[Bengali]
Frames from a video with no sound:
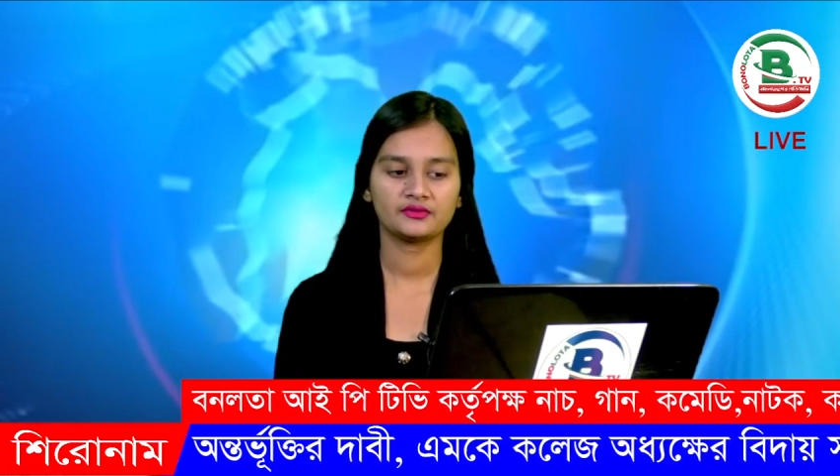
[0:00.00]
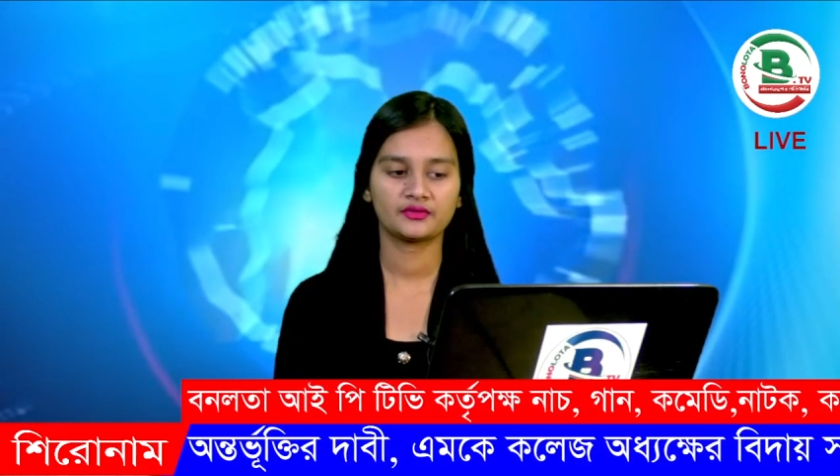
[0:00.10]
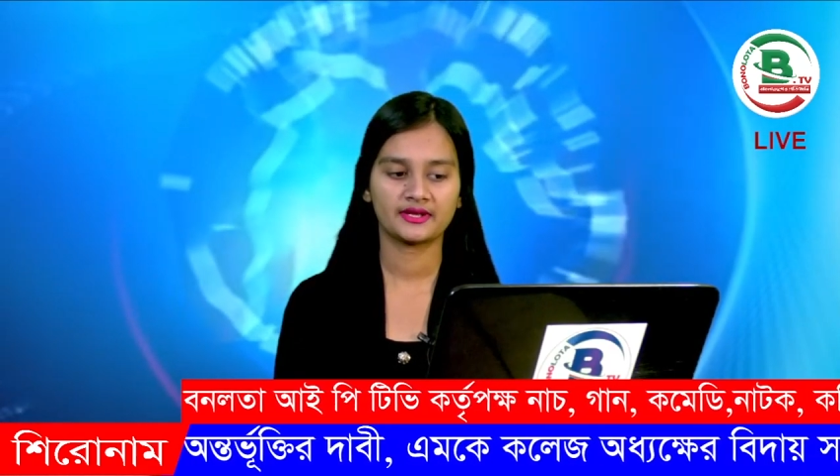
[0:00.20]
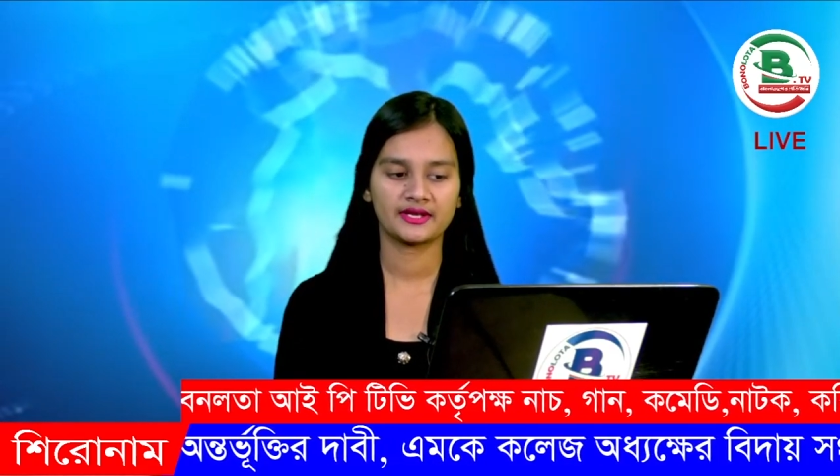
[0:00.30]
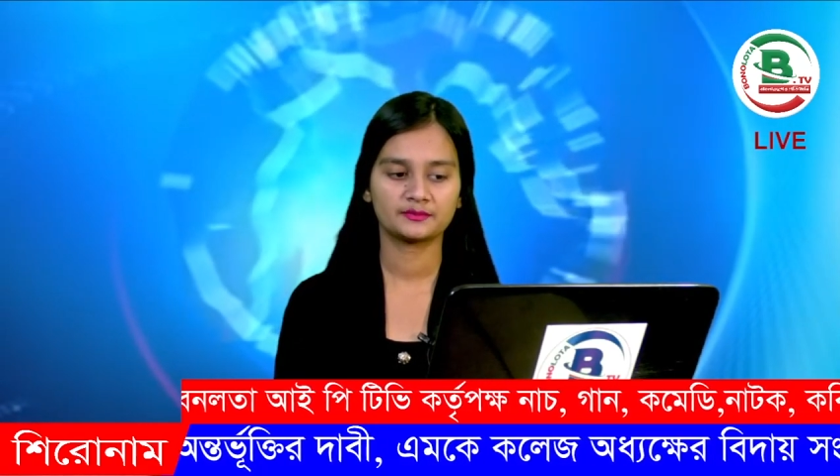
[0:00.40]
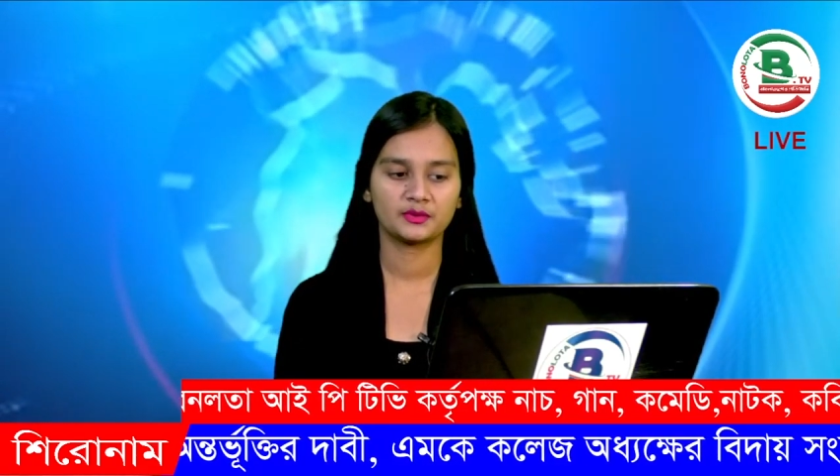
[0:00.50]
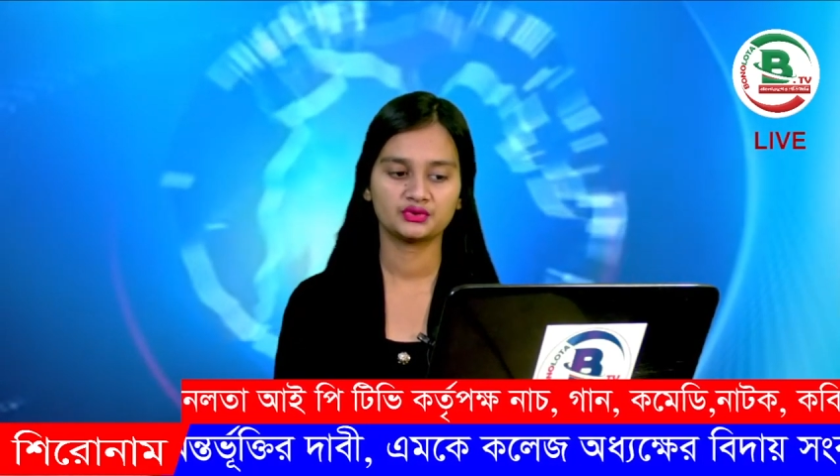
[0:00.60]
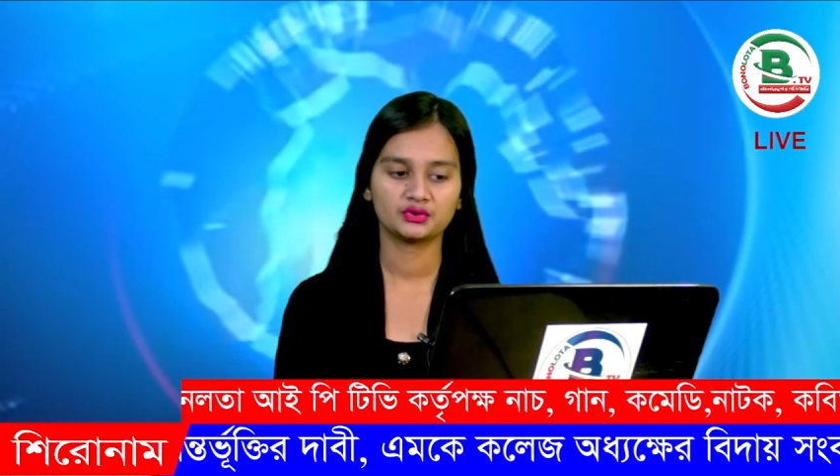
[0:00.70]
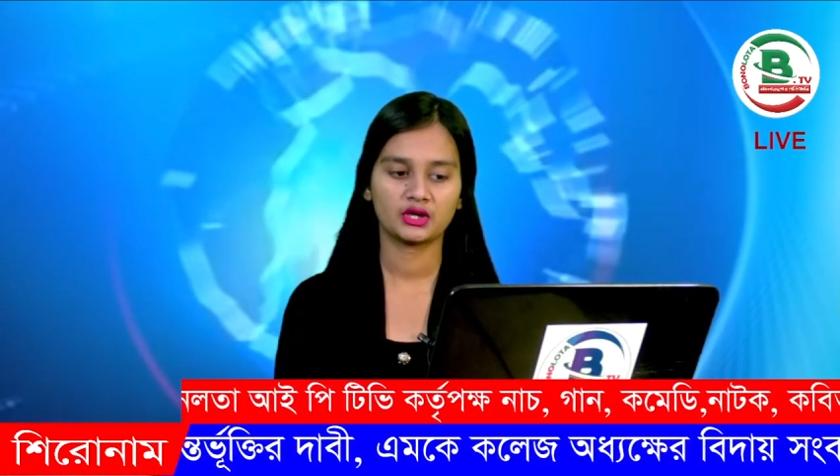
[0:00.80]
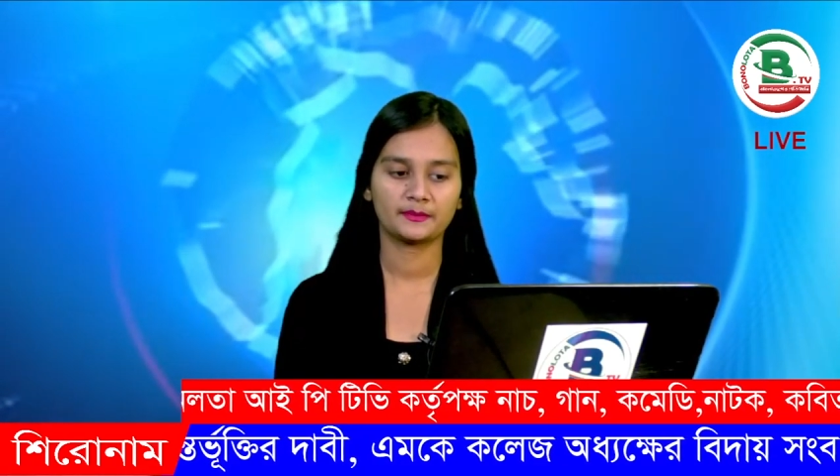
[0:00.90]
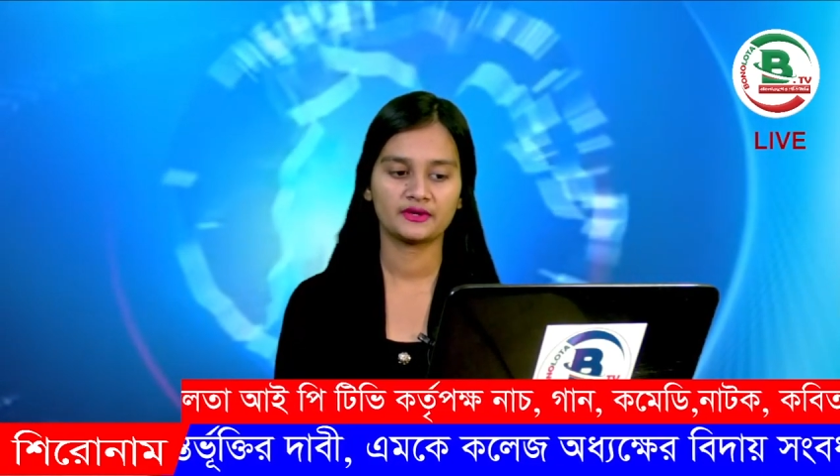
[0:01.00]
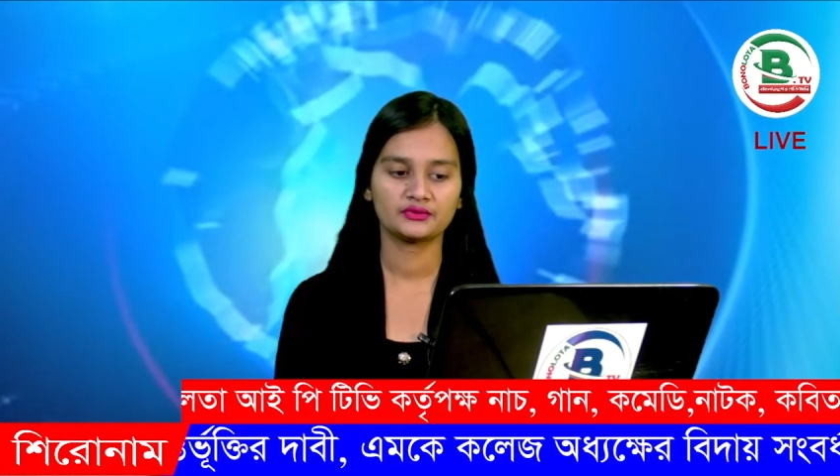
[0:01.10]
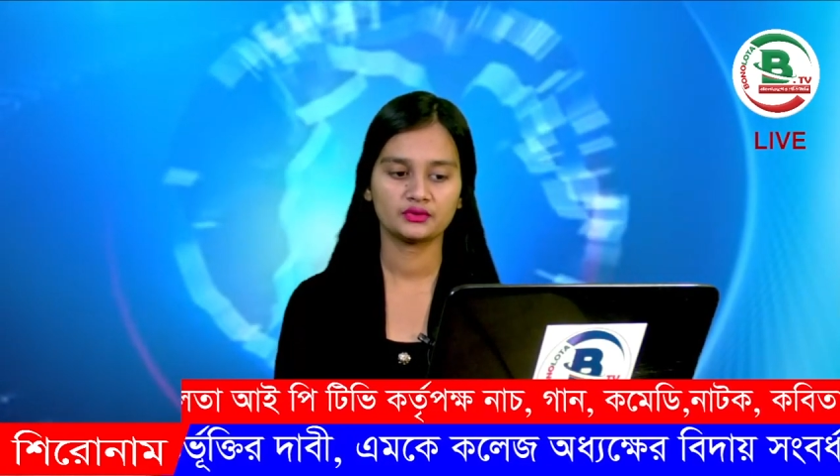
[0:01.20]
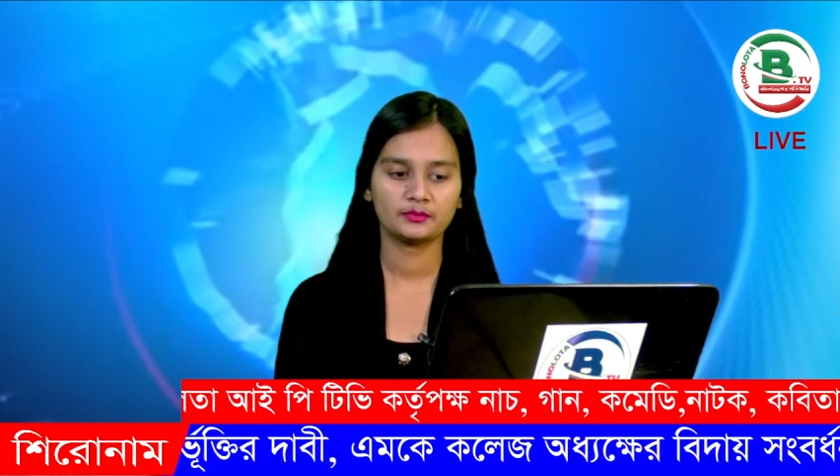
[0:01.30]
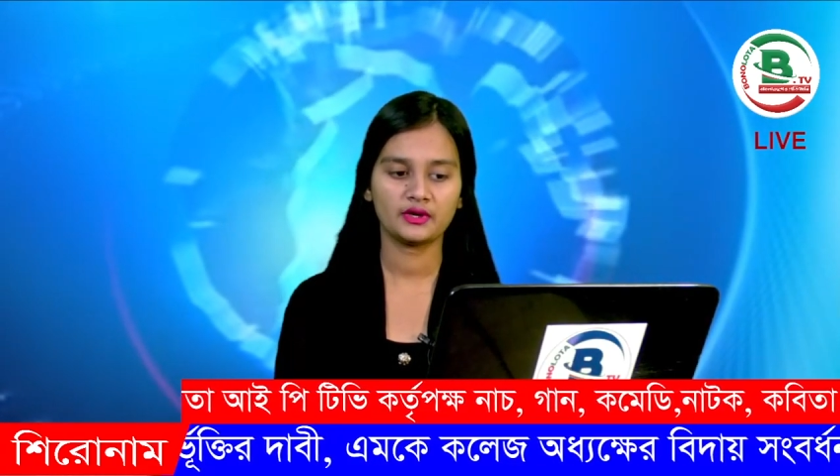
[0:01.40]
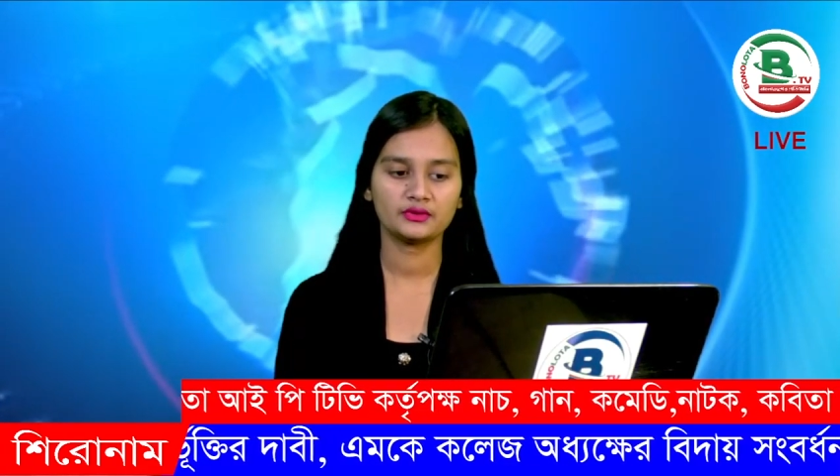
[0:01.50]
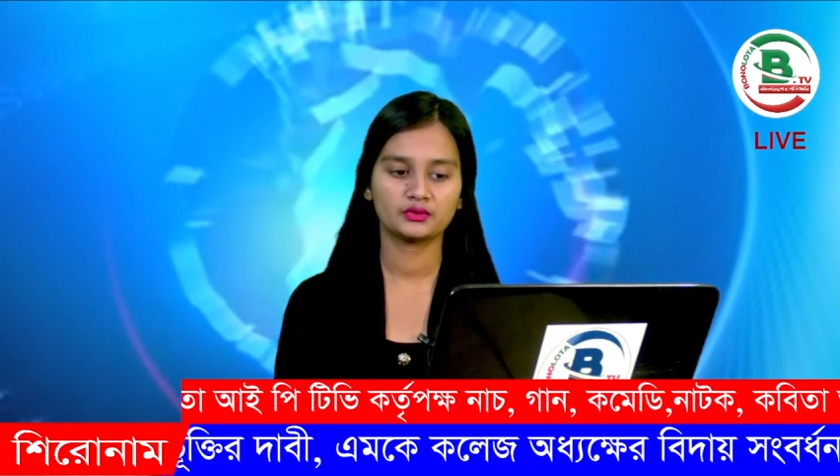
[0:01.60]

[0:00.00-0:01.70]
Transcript: ক্রিকেট বিশ্বকাপের সুপার